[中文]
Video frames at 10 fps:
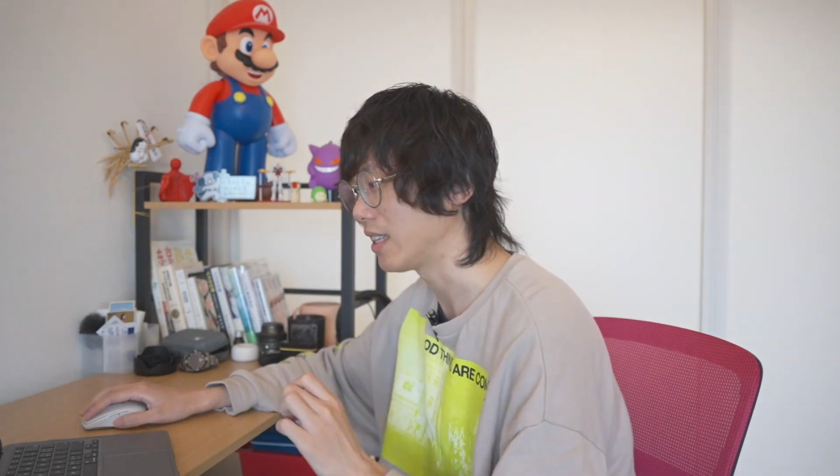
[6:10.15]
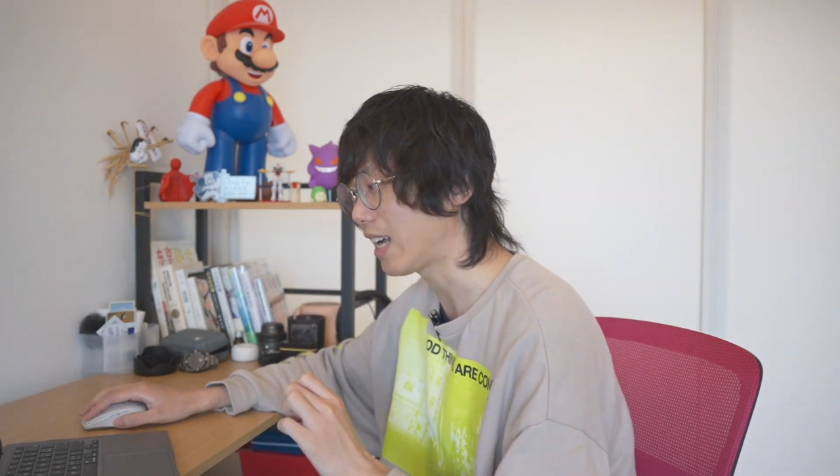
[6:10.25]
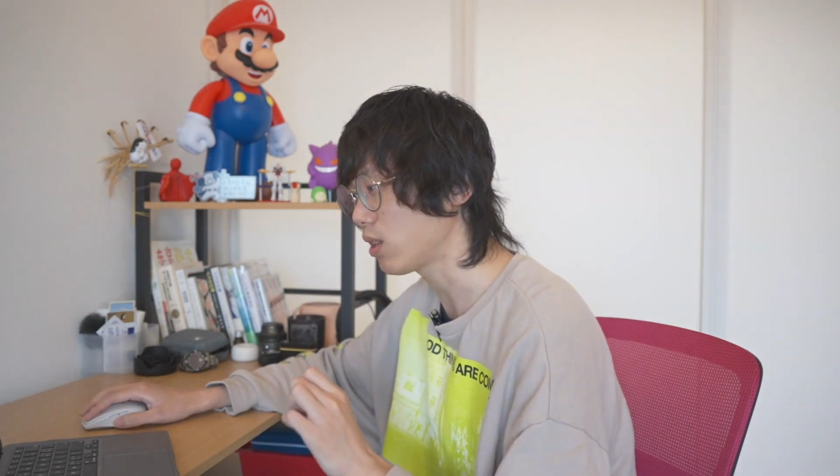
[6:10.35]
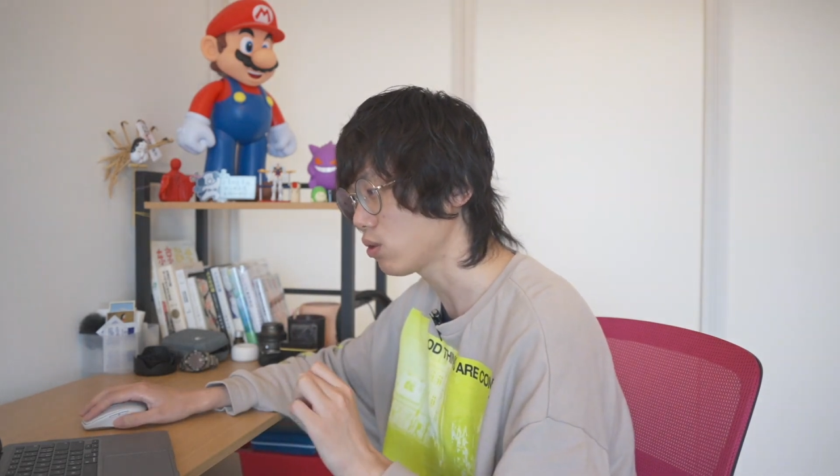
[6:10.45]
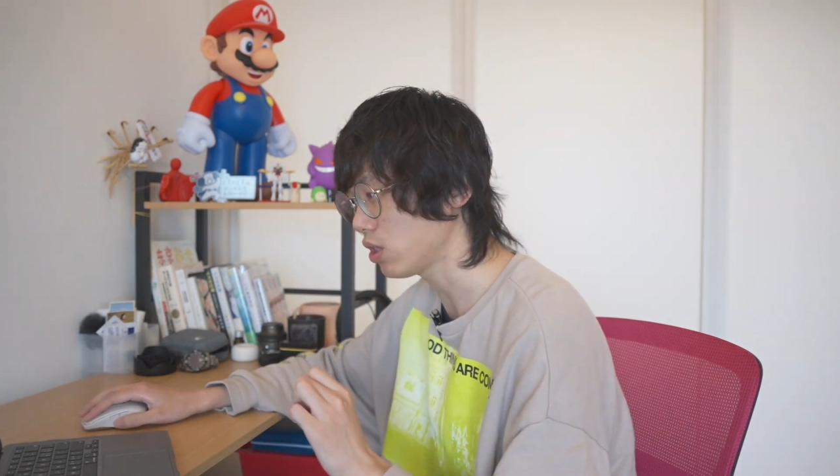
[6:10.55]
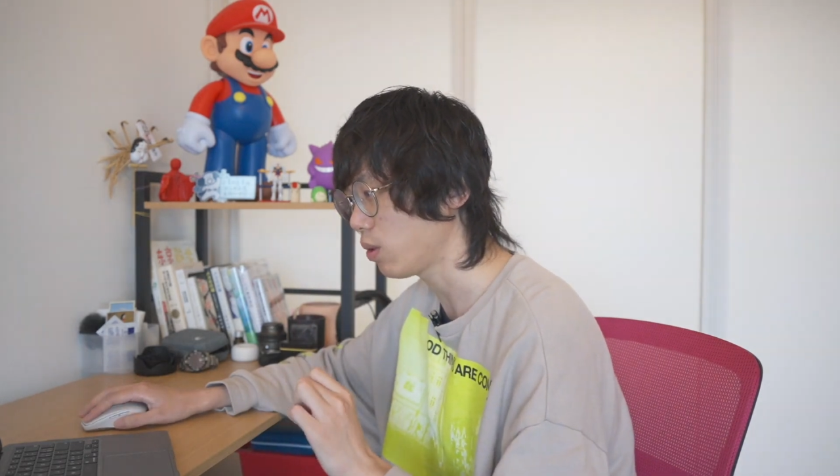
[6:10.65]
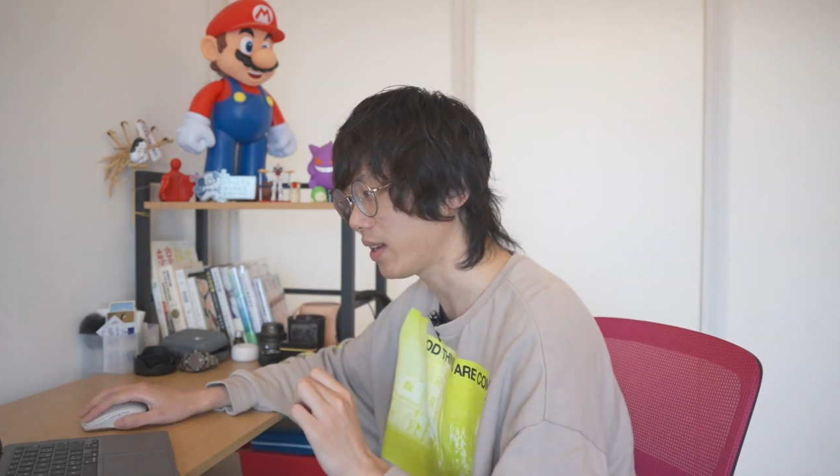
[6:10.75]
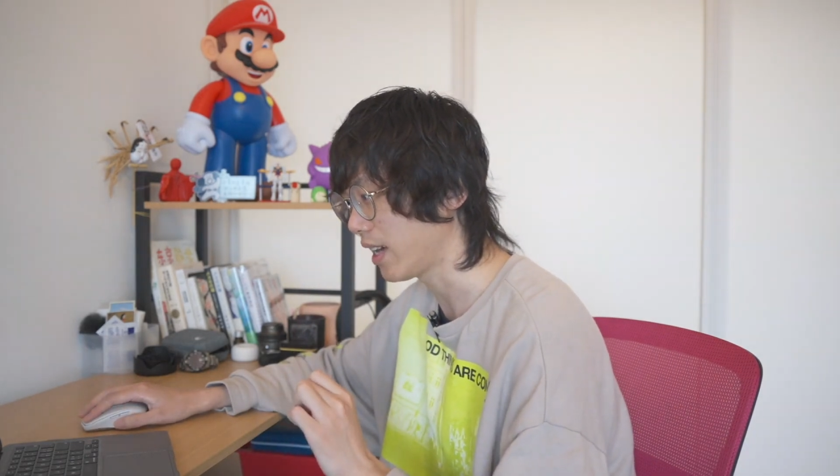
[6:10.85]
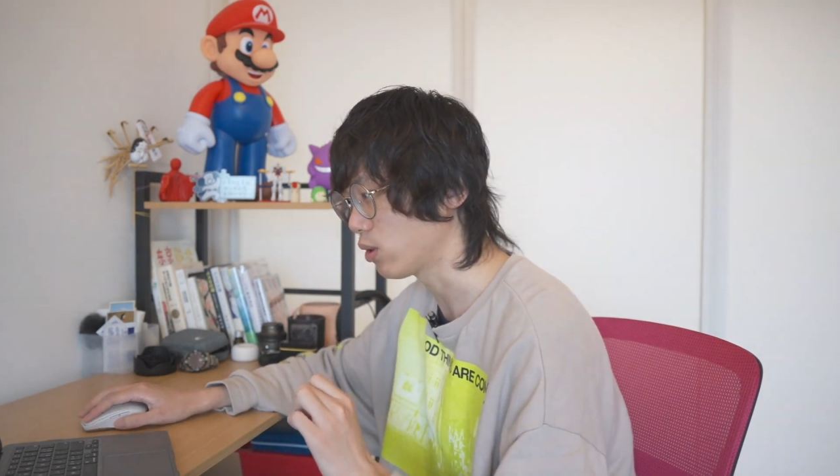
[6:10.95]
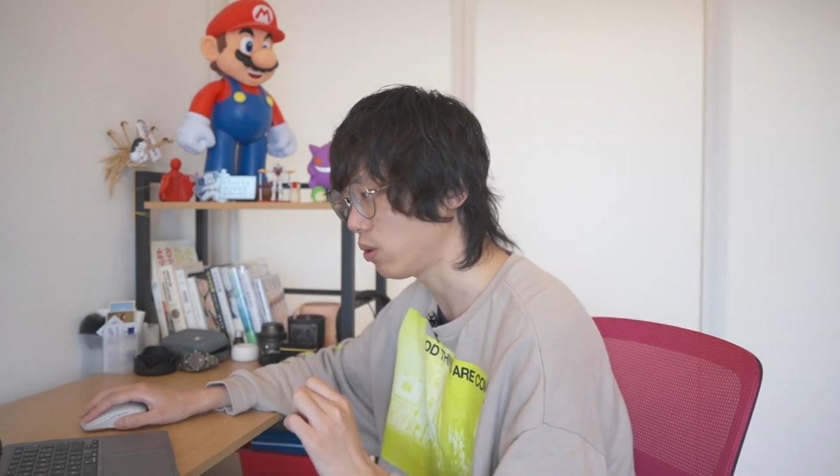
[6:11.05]
他都是会
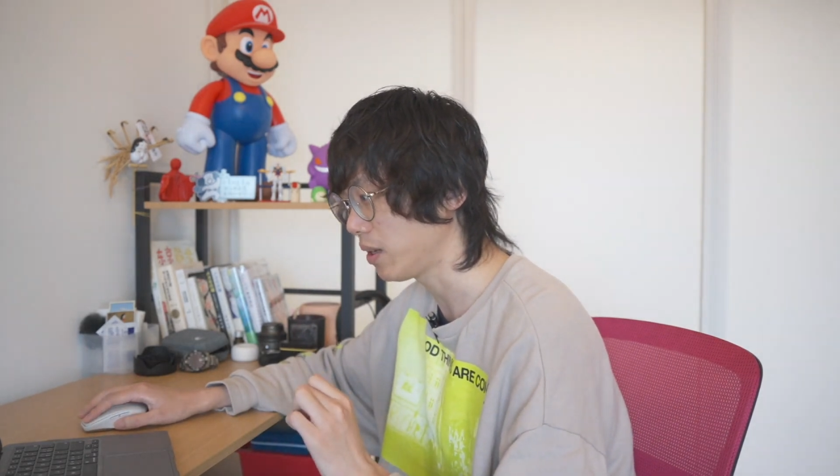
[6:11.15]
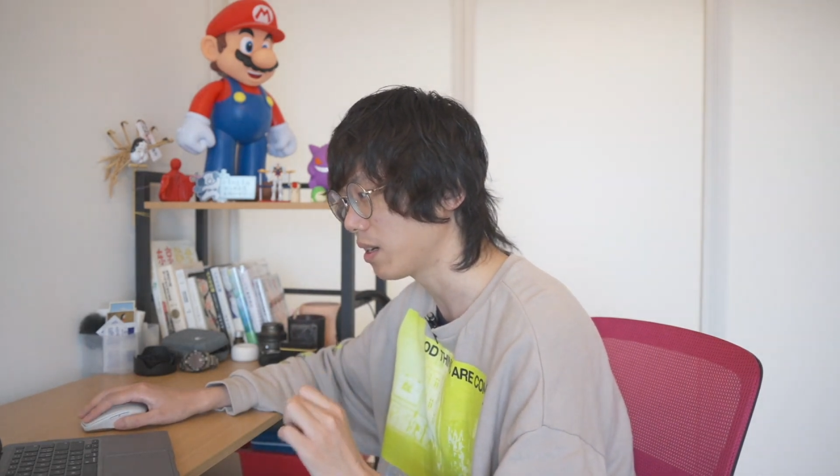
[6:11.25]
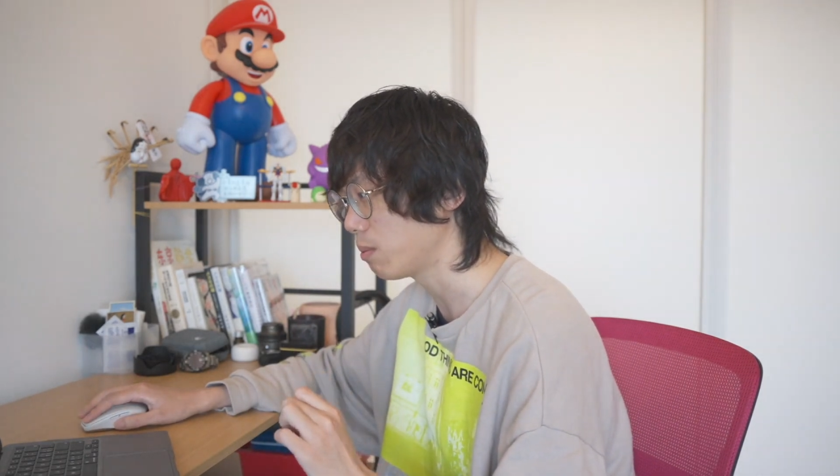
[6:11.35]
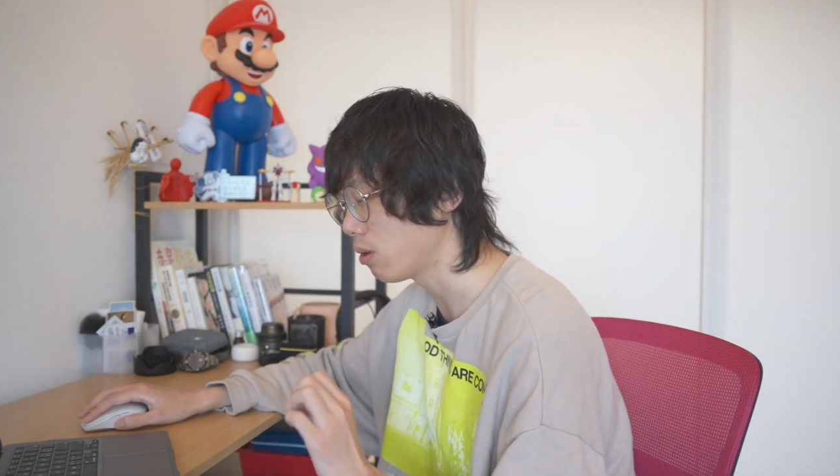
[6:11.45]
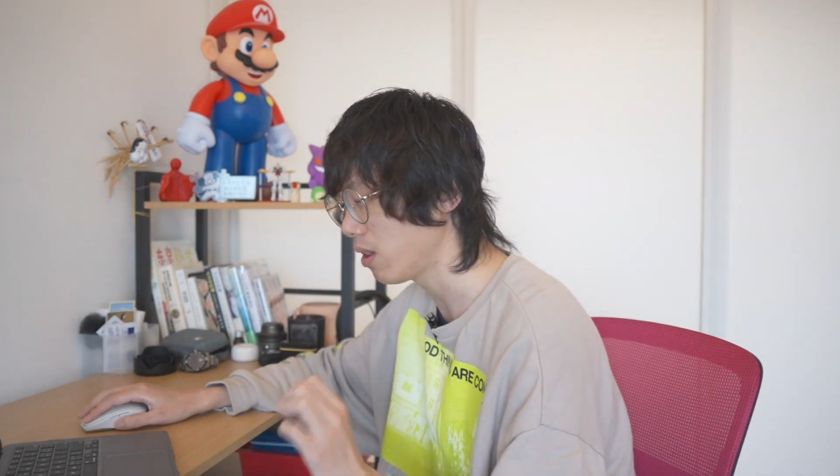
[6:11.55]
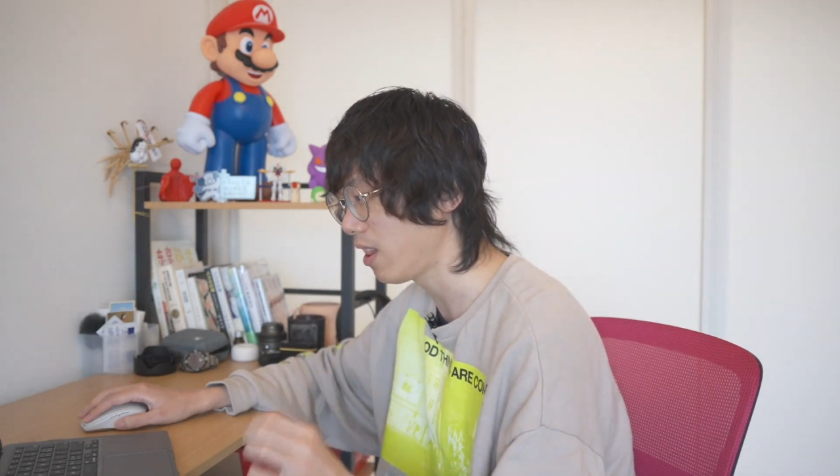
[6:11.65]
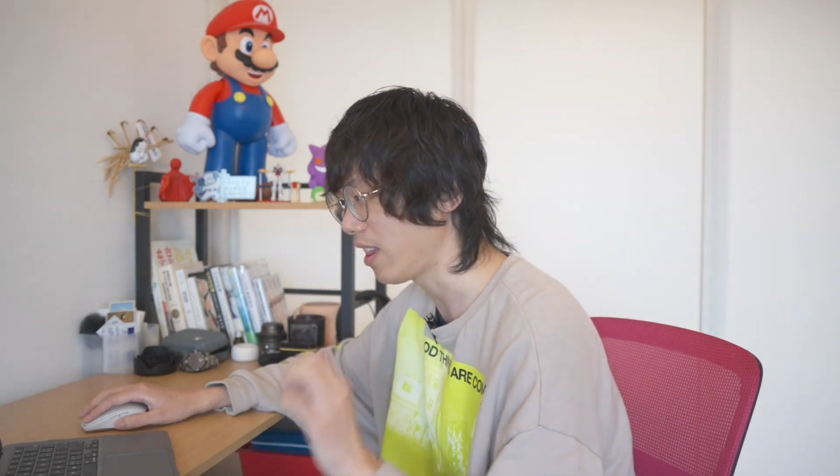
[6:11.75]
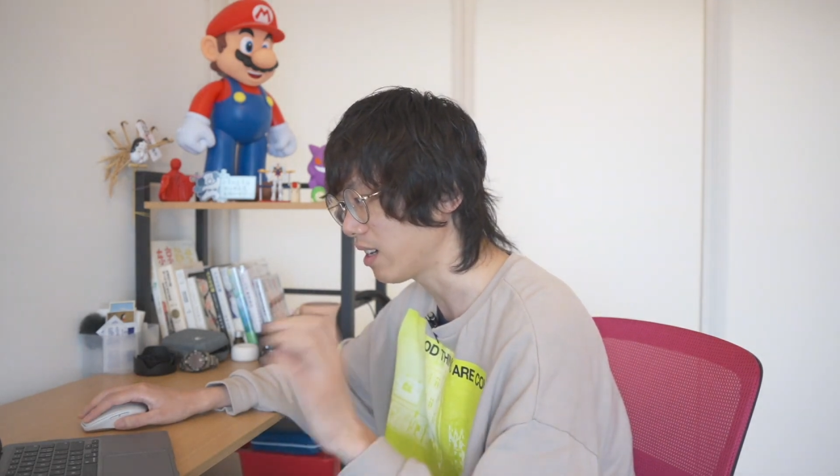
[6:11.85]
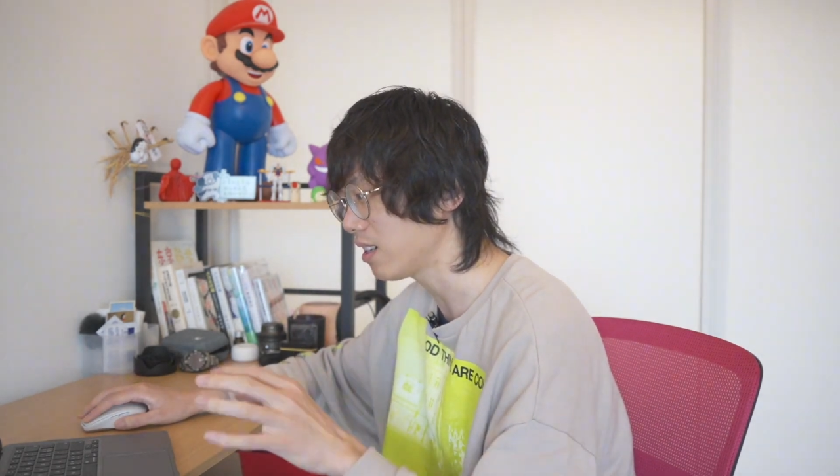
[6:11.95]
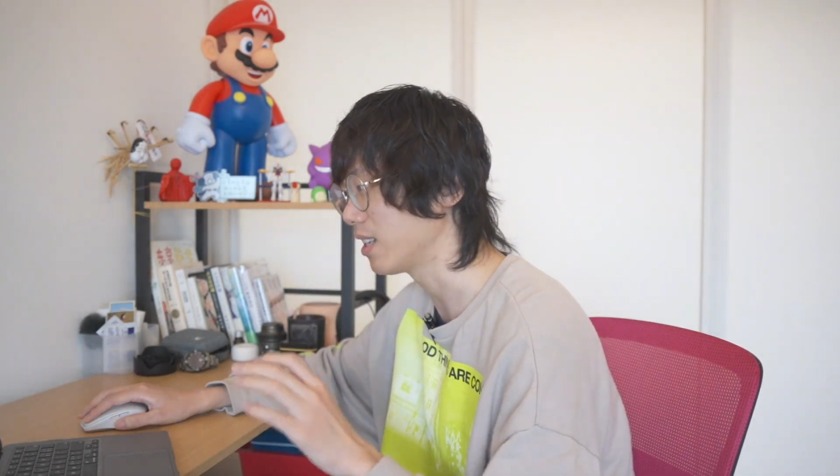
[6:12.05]
给出一个模棱
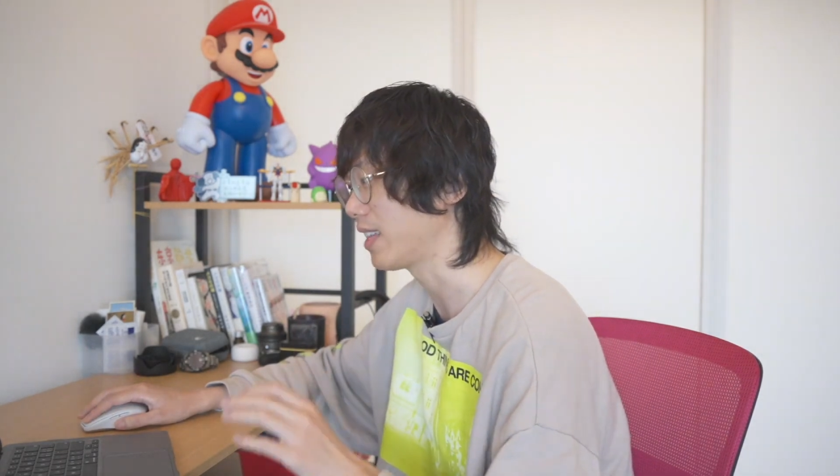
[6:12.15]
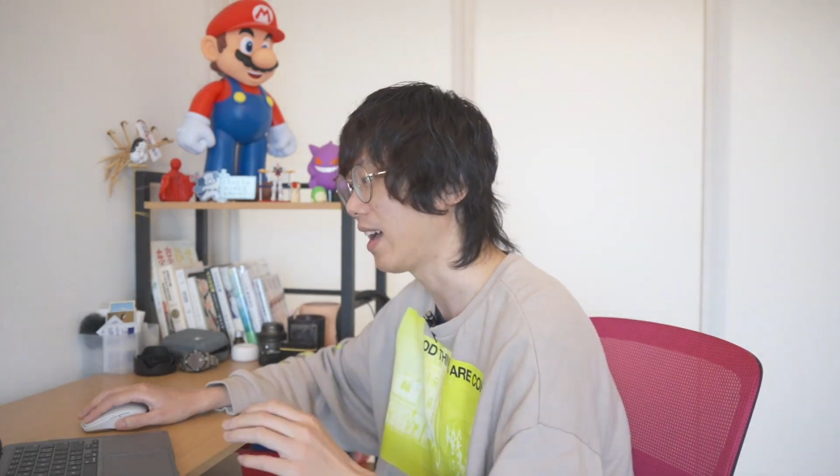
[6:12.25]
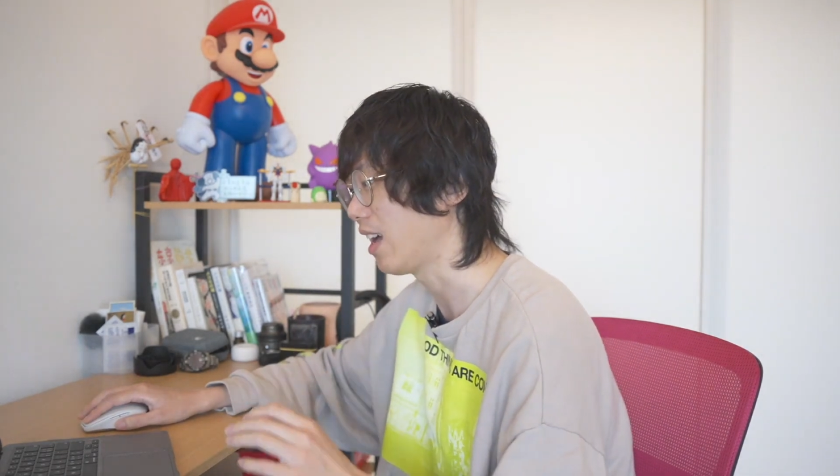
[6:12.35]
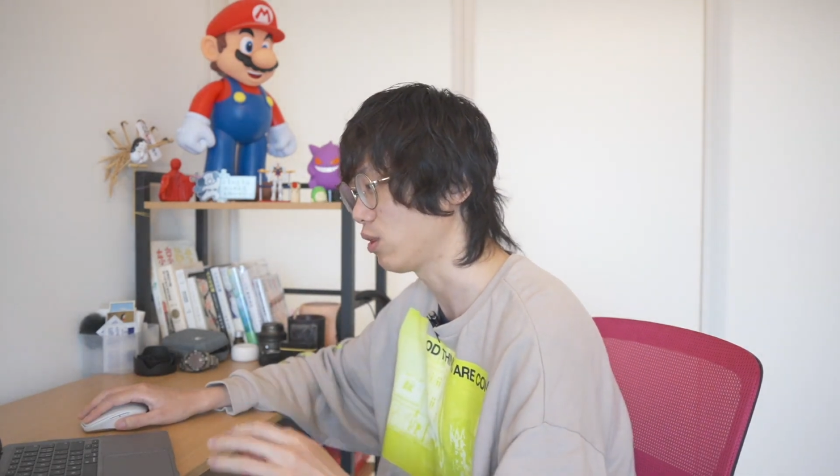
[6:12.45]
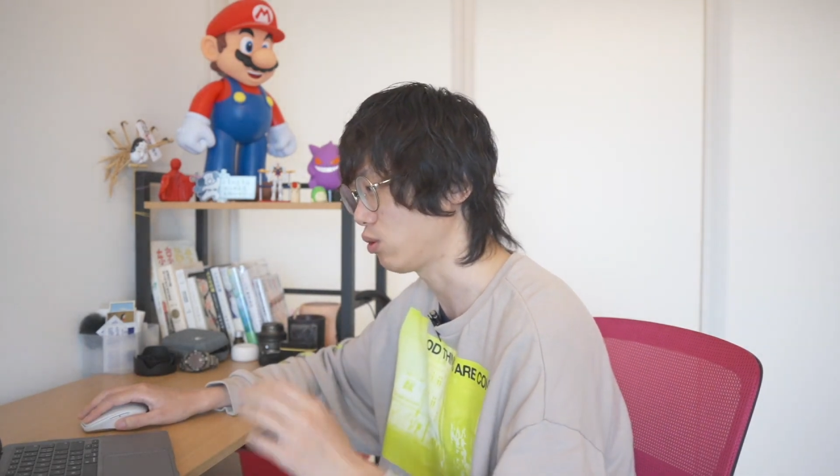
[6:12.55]
两可的答案啊，